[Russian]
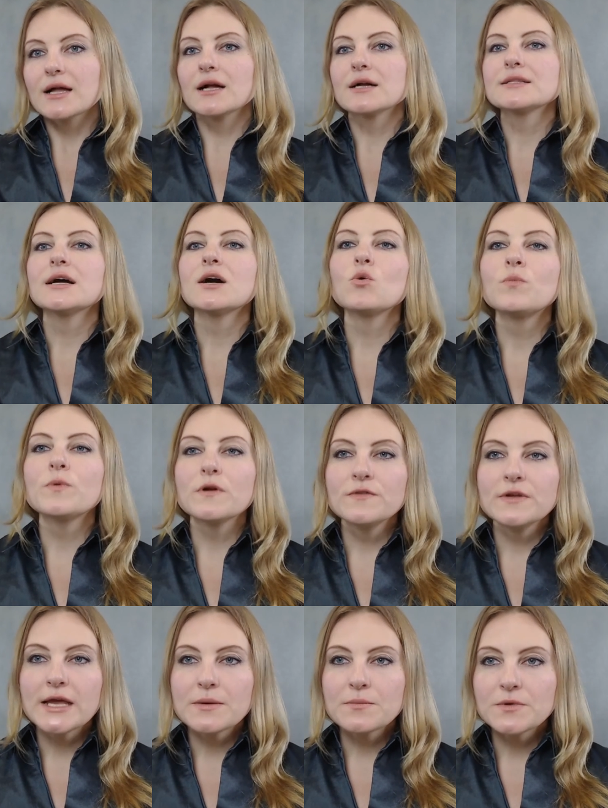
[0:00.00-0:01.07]
когда
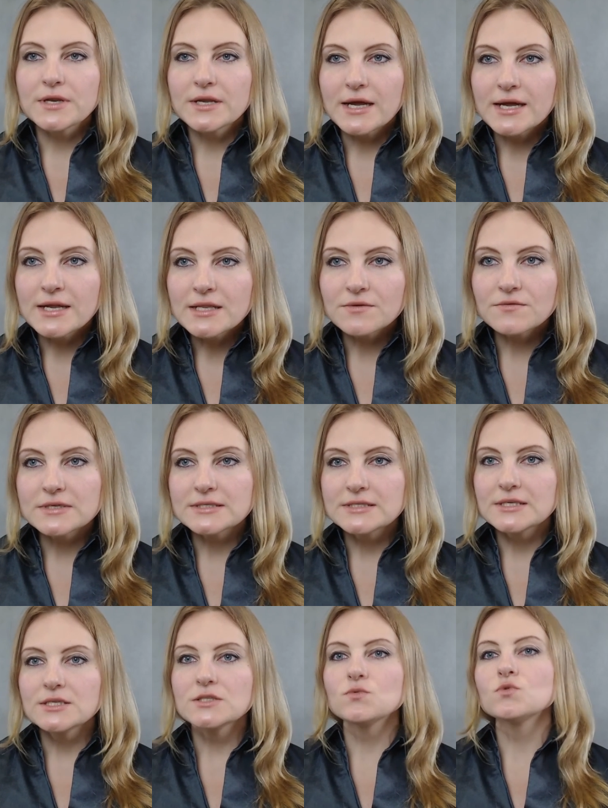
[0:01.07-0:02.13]
управляемые реально
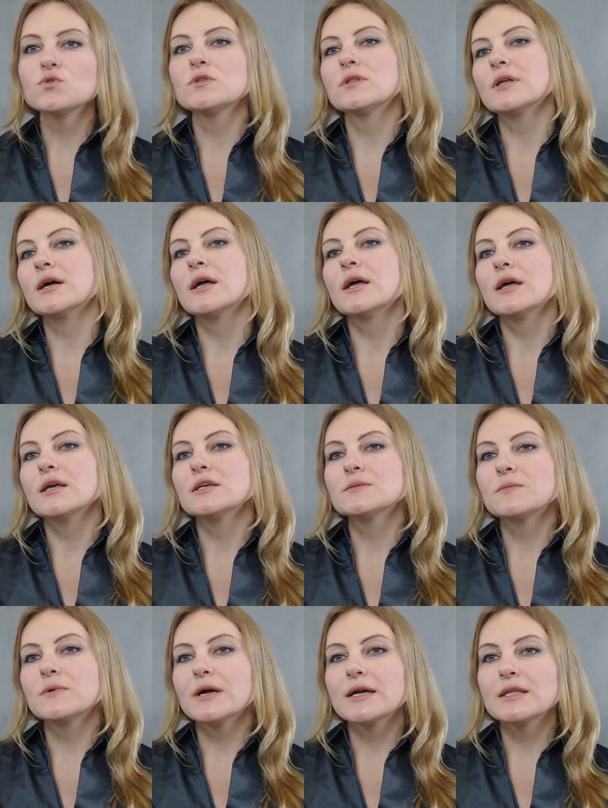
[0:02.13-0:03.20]
воздействуют на
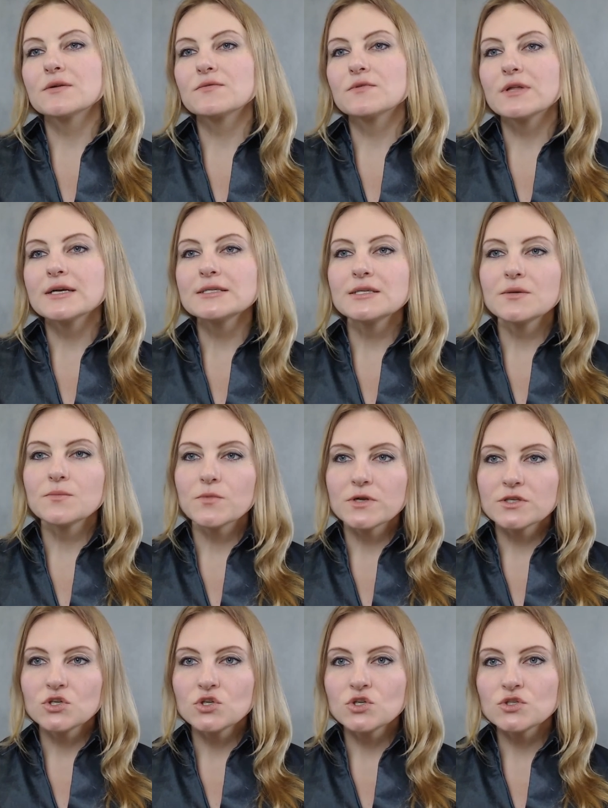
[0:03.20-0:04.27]
избрание власти и
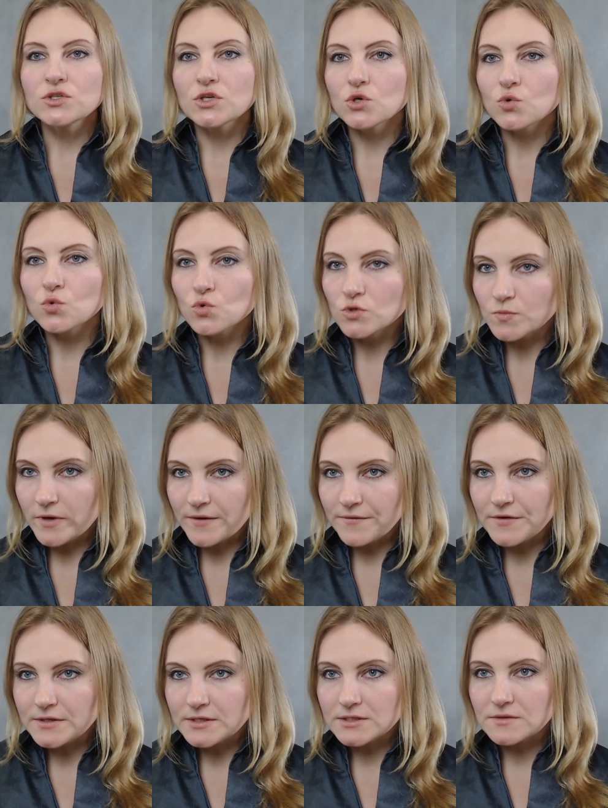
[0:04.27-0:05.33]
политический курс
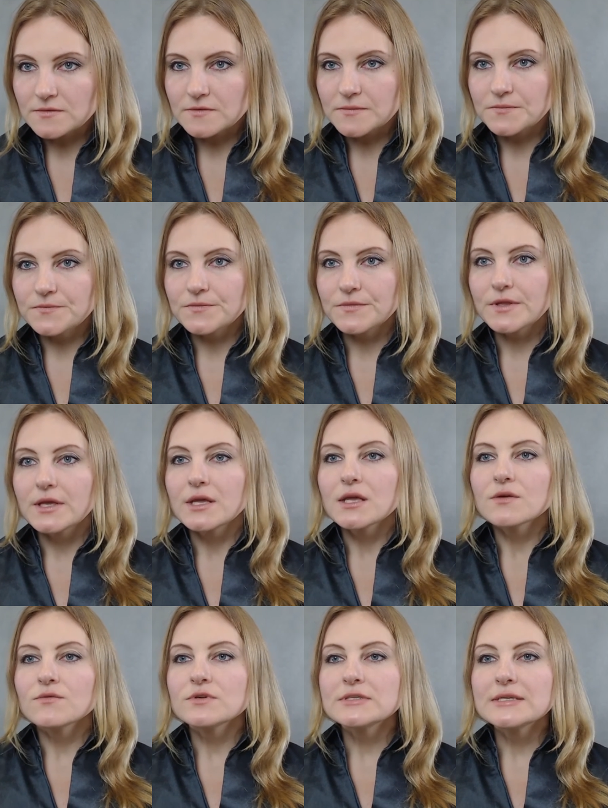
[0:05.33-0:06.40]
правительства.
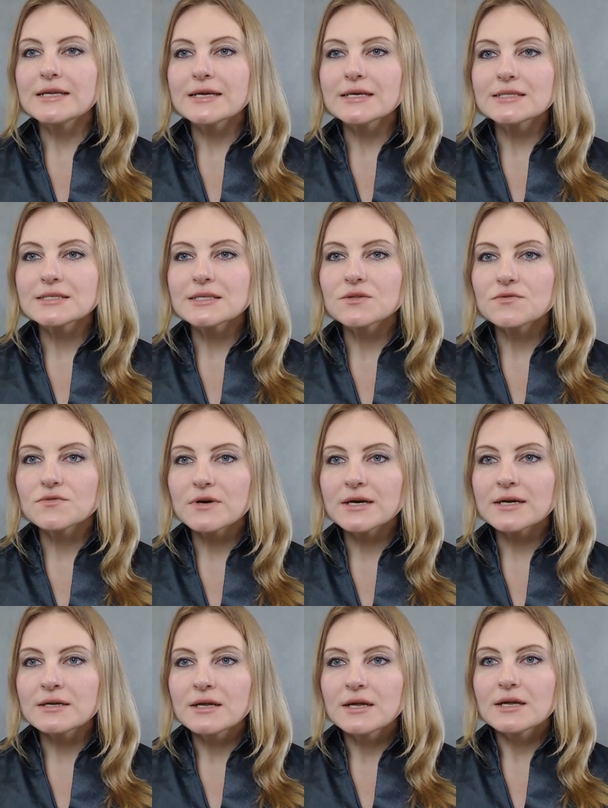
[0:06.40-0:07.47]
Выделяется
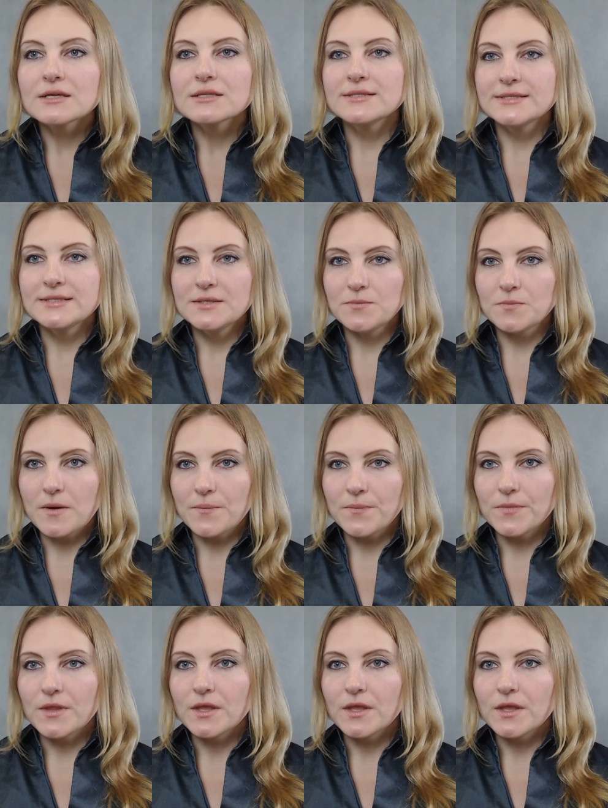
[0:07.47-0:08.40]
два типа.